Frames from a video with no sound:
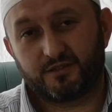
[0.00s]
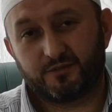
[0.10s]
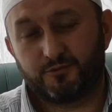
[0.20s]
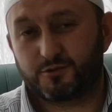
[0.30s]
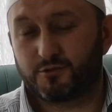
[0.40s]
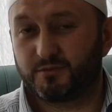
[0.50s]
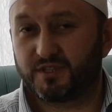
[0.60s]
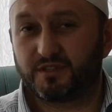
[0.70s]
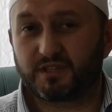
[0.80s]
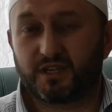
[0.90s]

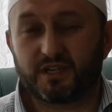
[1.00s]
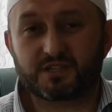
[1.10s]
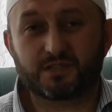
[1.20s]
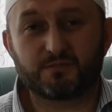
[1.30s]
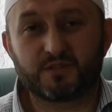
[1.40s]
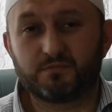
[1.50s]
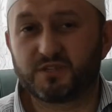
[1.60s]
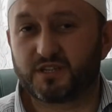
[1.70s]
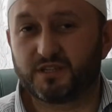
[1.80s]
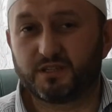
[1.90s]
üzülmenin, telaş etmenin
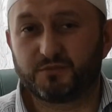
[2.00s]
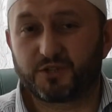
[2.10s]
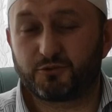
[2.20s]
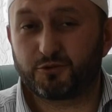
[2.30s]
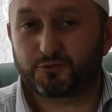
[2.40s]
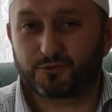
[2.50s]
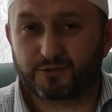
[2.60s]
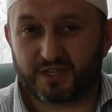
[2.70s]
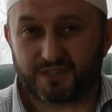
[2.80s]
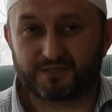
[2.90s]
bir anlamı da yoktur
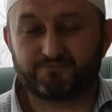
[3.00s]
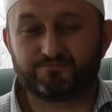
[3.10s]
der.